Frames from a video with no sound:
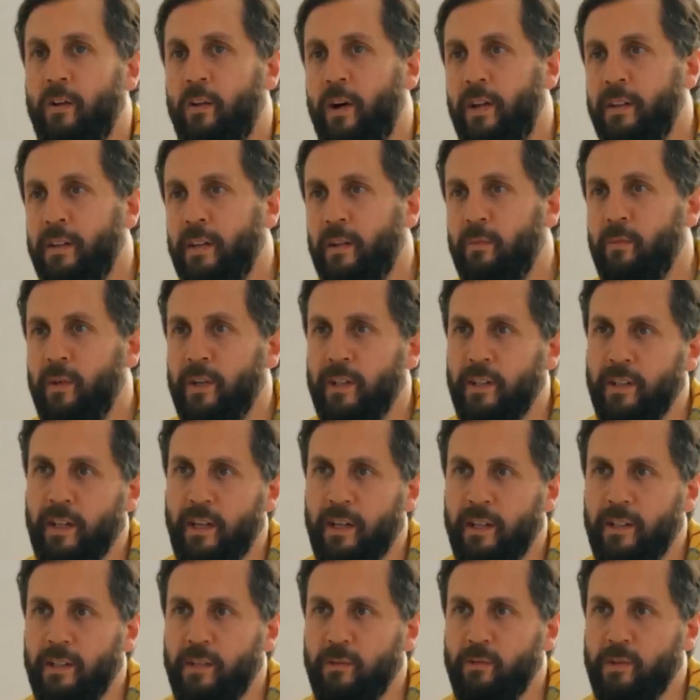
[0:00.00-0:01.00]
لو عندك مريض
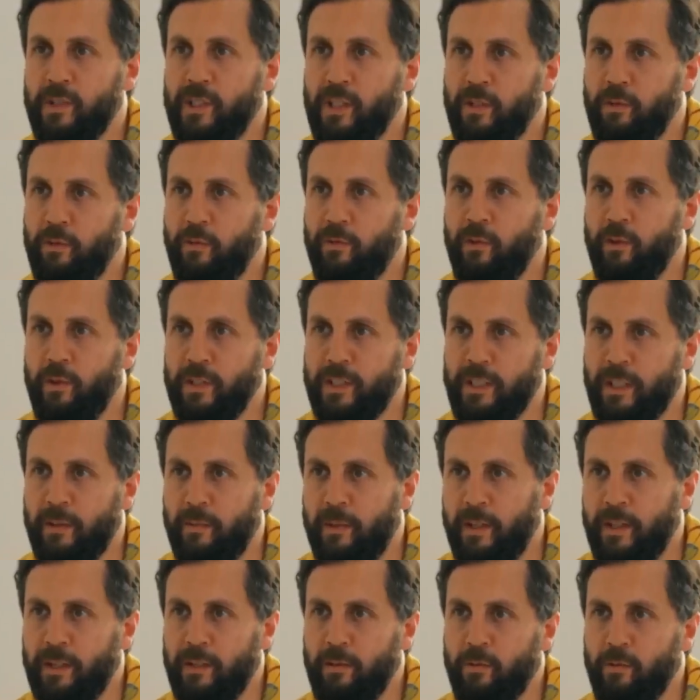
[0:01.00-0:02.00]
غني وسنه فوق ال
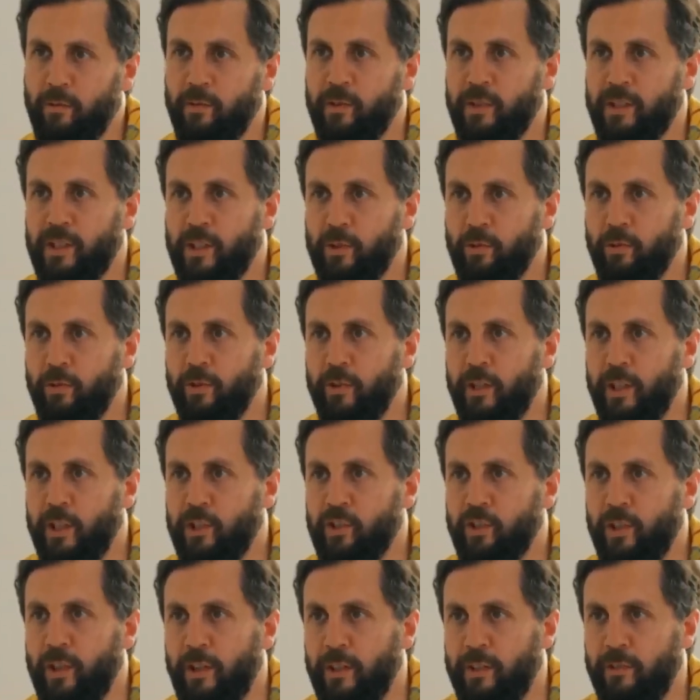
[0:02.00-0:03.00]
70 وفرصته انه
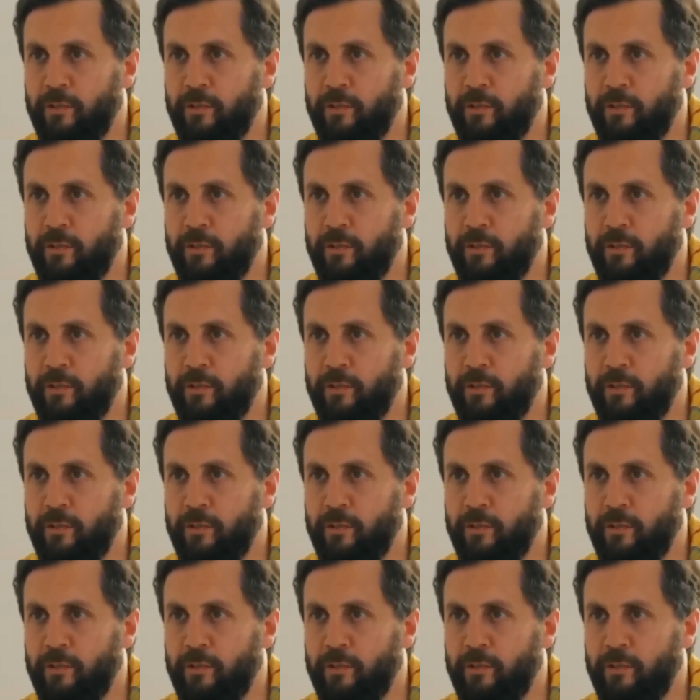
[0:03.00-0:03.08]
يعيش